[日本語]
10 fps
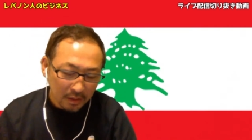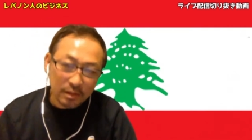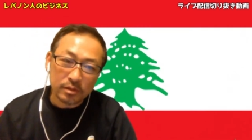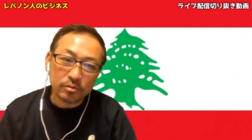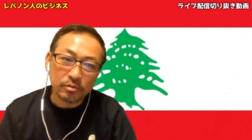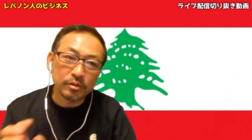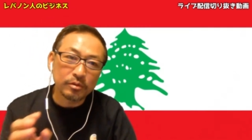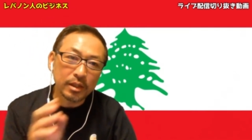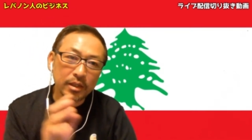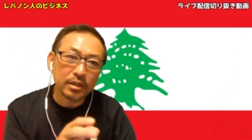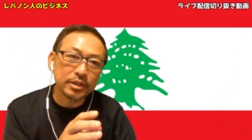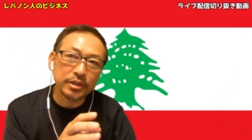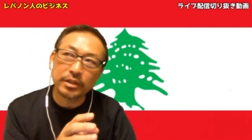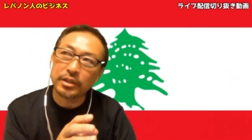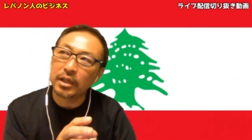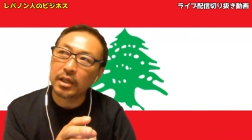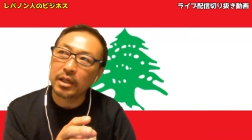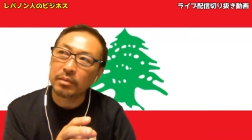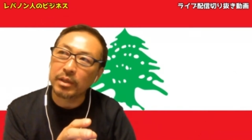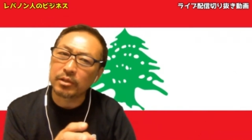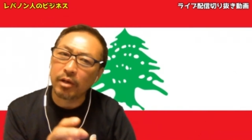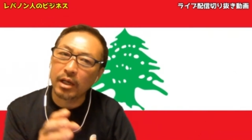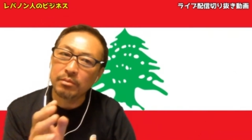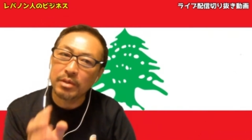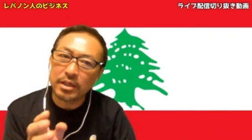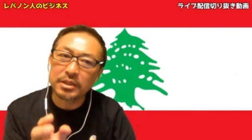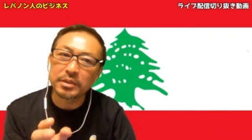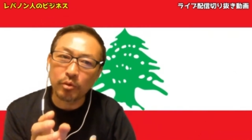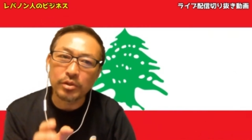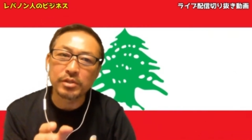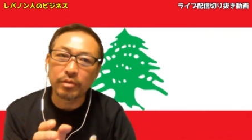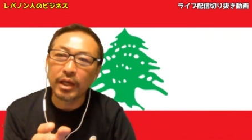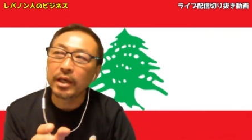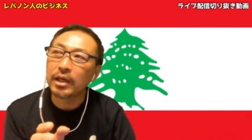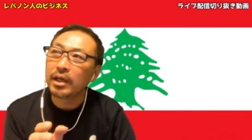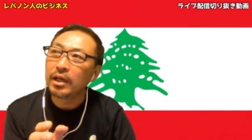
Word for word: で、そのユダヤ人や、まああとアルメニア人も多いですよね。